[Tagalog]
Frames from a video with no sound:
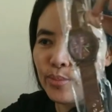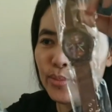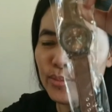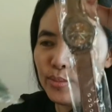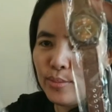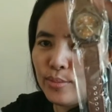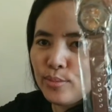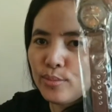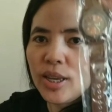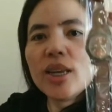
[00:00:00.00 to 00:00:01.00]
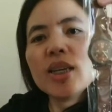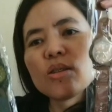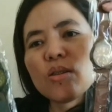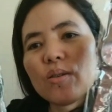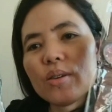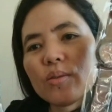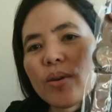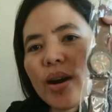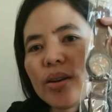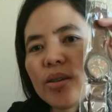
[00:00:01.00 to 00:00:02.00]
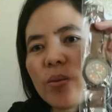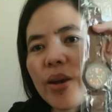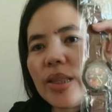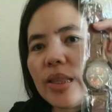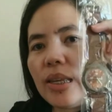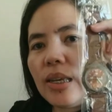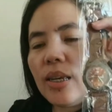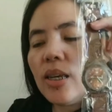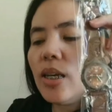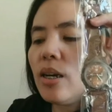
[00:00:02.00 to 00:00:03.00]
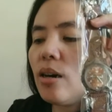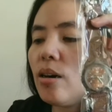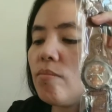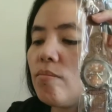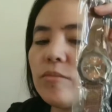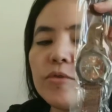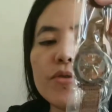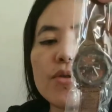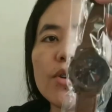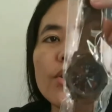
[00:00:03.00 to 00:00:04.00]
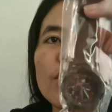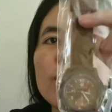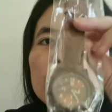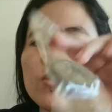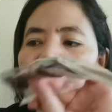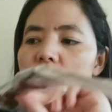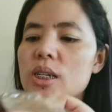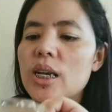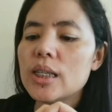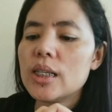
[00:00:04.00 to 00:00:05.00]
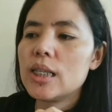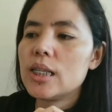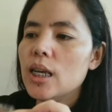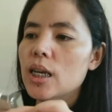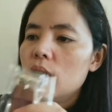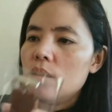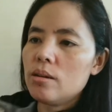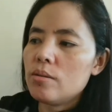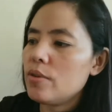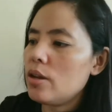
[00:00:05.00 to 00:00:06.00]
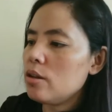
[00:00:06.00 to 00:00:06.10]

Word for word: Mm-hmm. So, it's 120 um, for this watches. Feeling